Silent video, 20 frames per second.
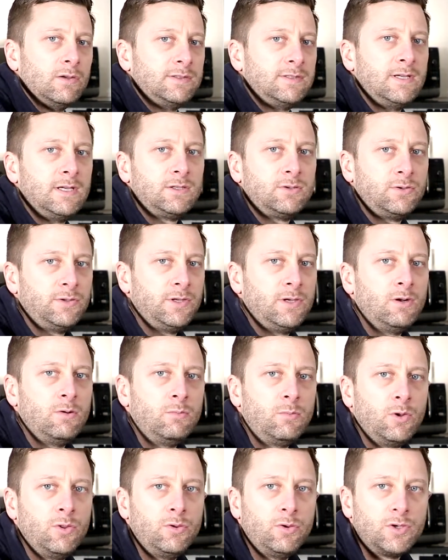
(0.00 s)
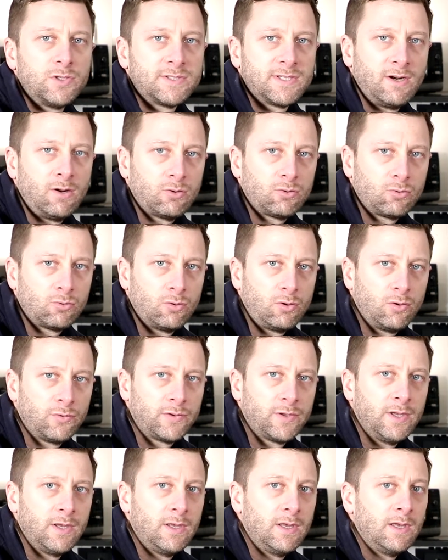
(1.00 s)
sélectionner le mode chaleur
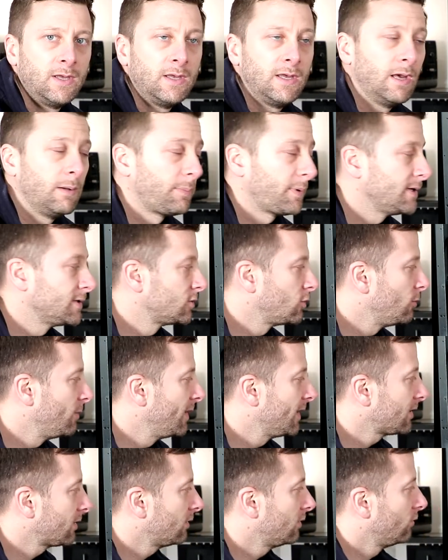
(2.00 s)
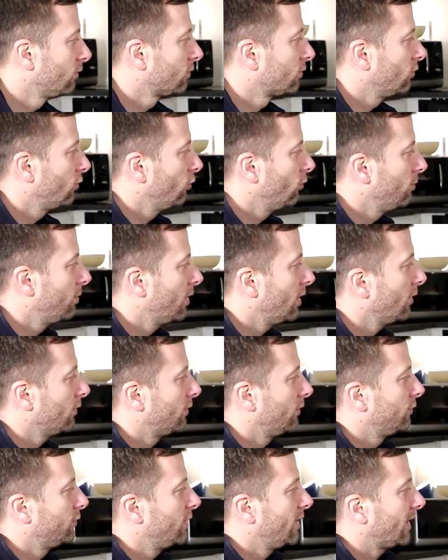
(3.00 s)
tournante et après se mettre donc aux
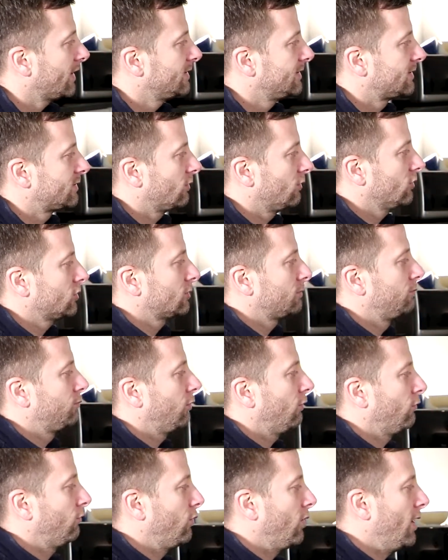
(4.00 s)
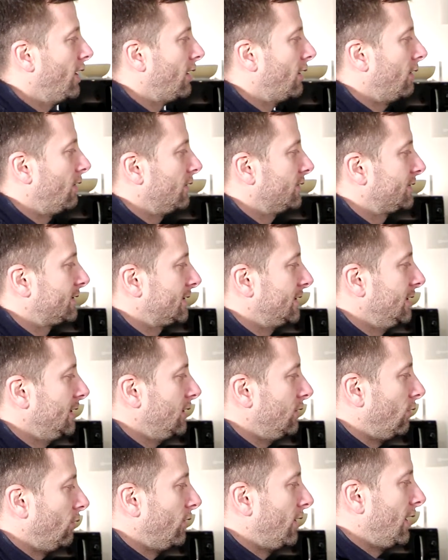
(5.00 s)
bornes de la résistance pour voir
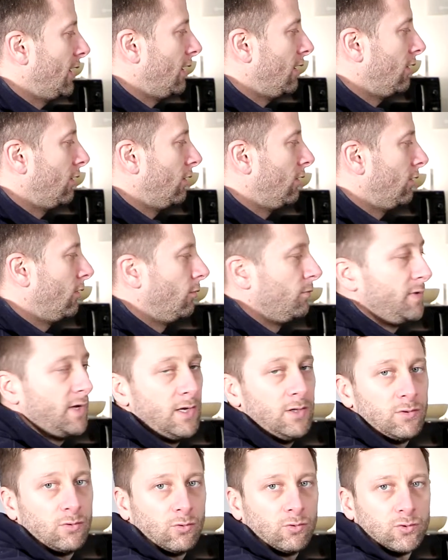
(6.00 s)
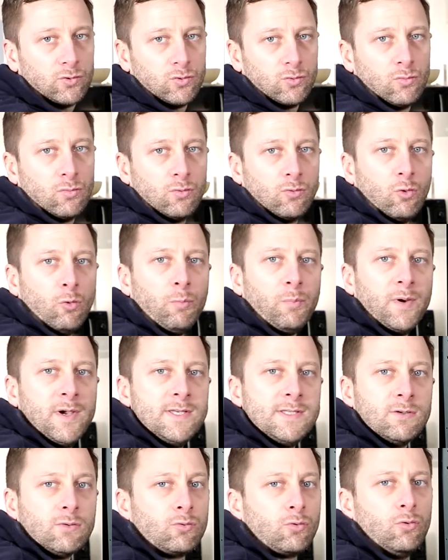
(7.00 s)
si on a bien une tension
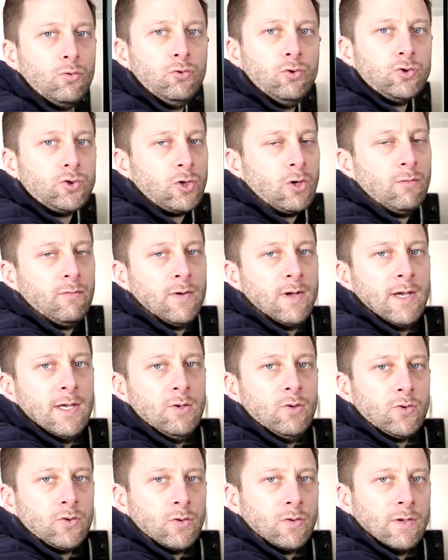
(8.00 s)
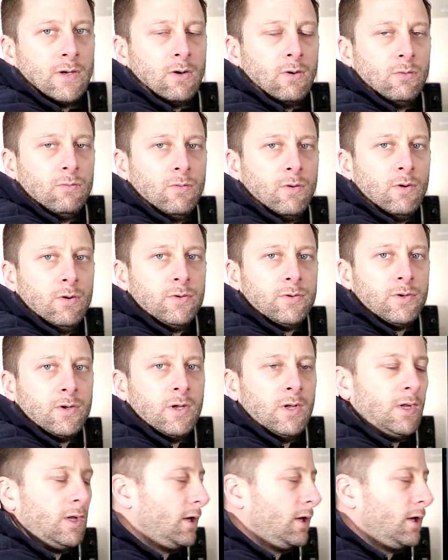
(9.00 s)
comprise entre 220 et 240 volts